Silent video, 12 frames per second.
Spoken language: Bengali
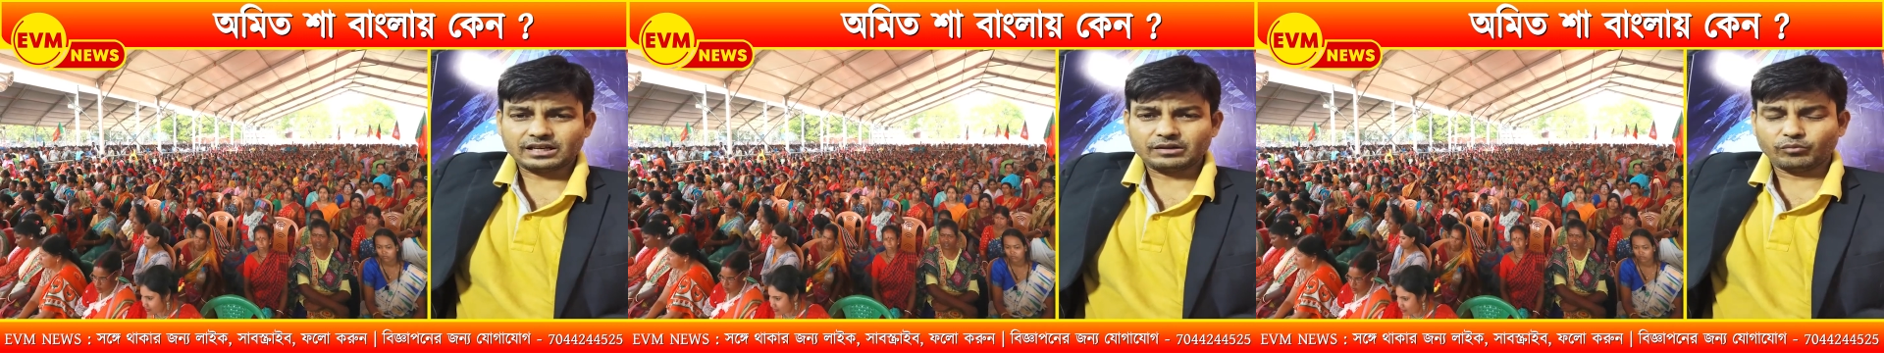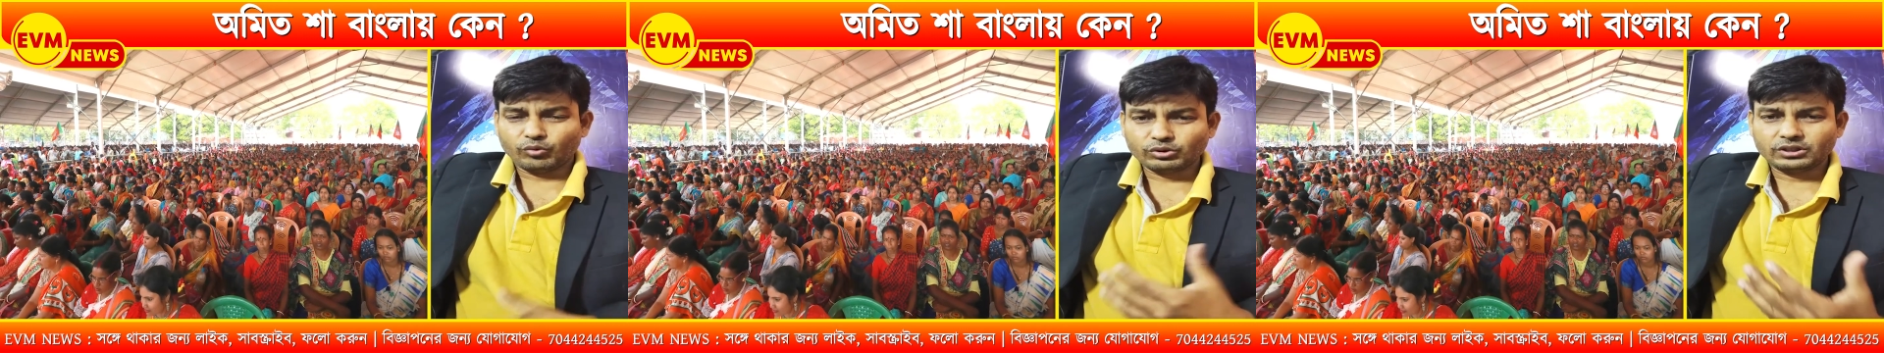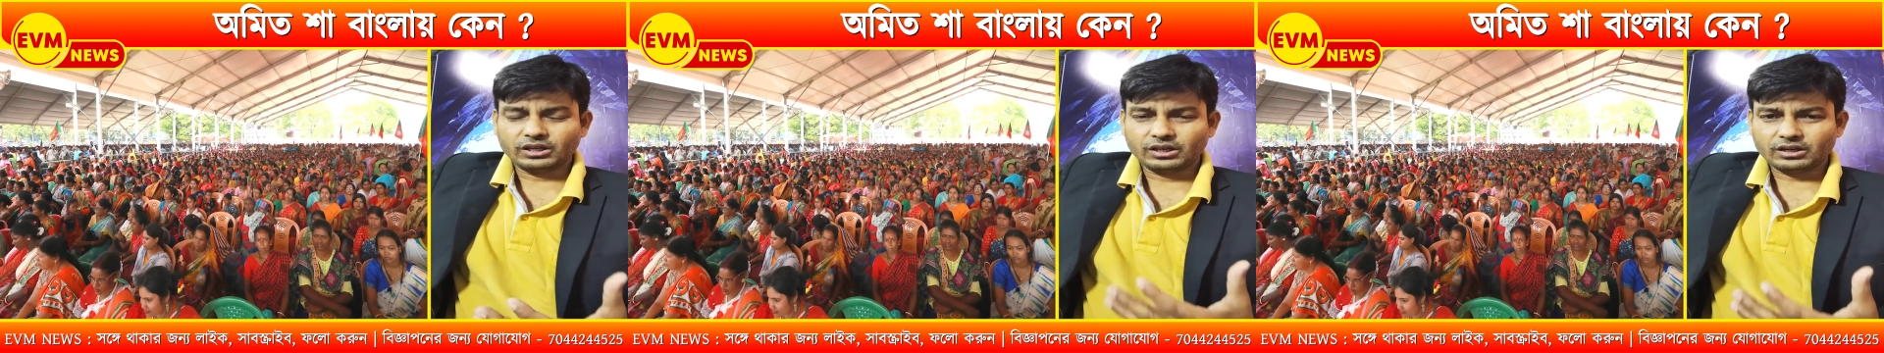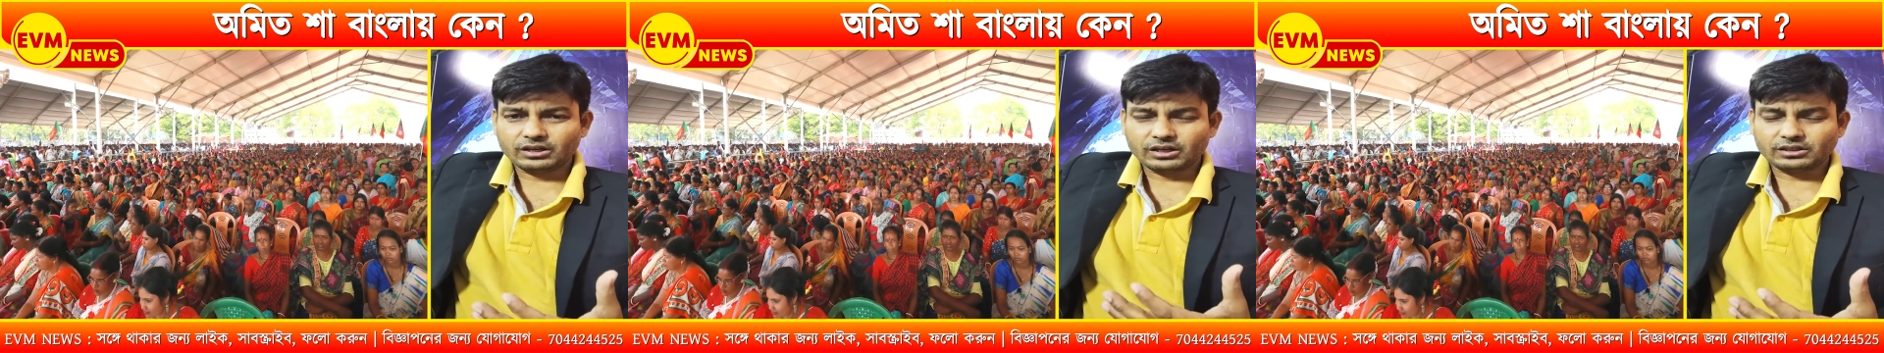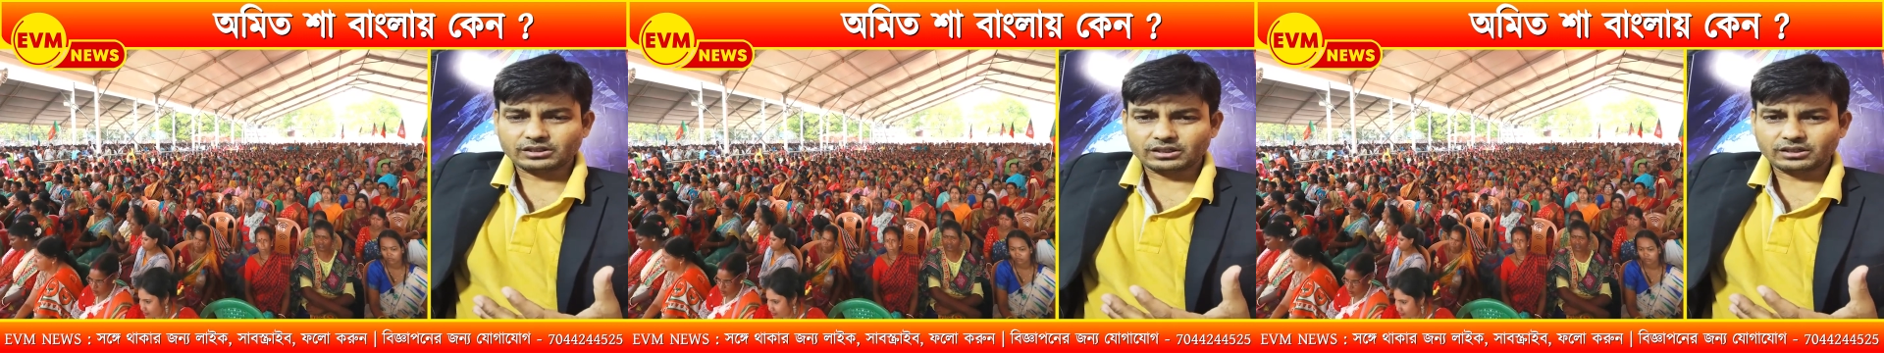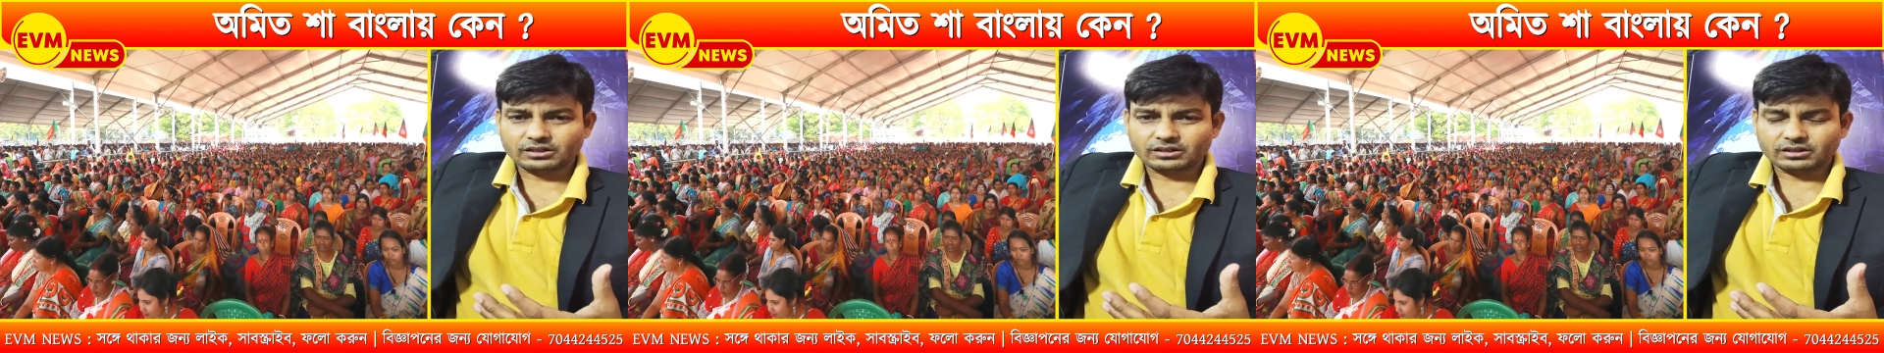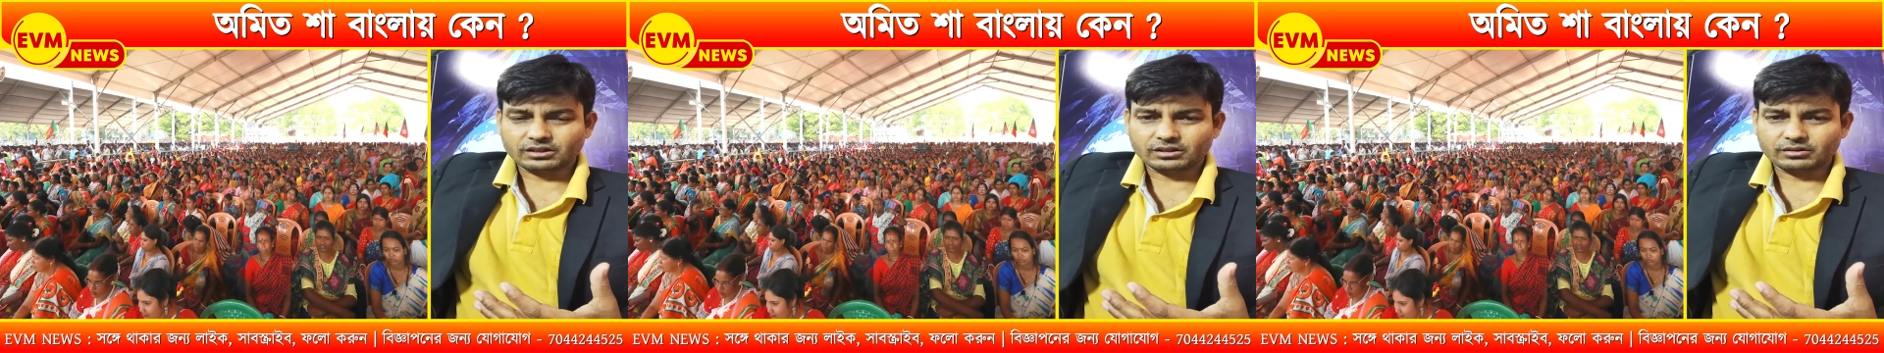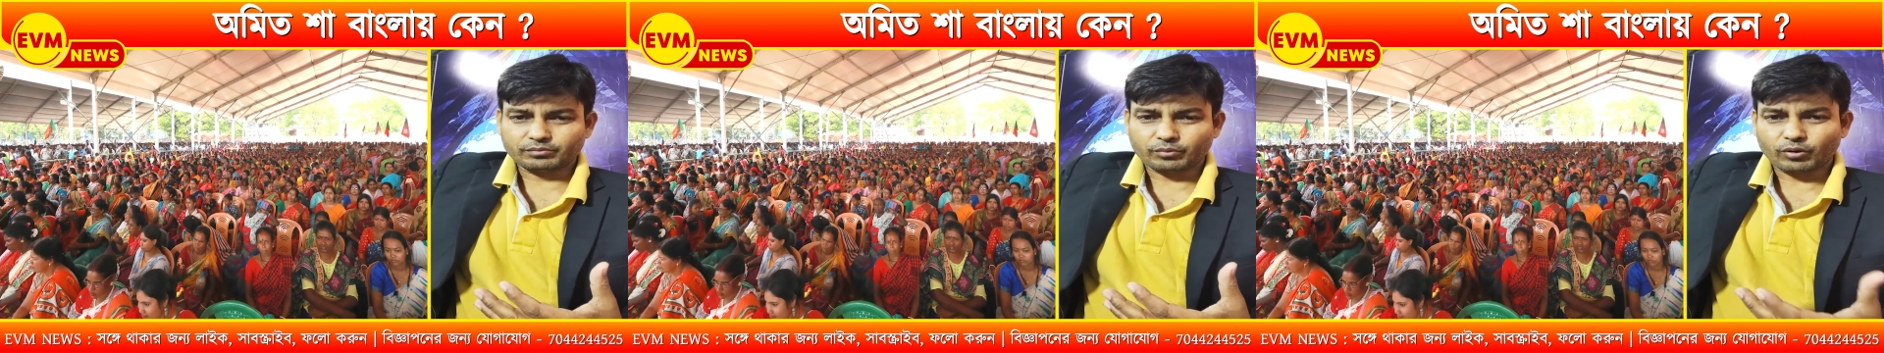এই মোদির এই যে
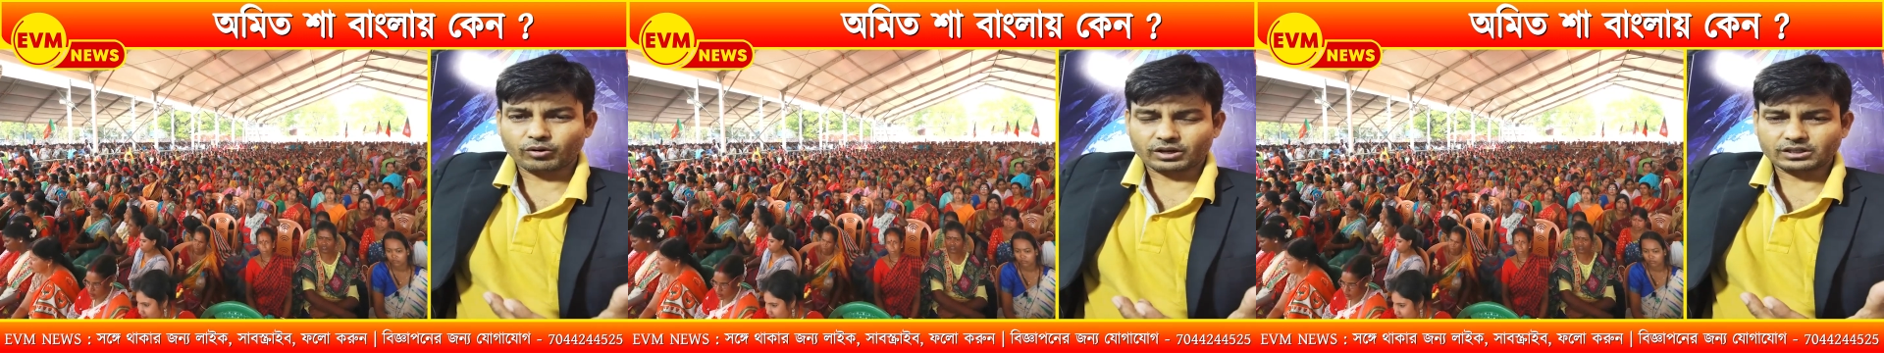পর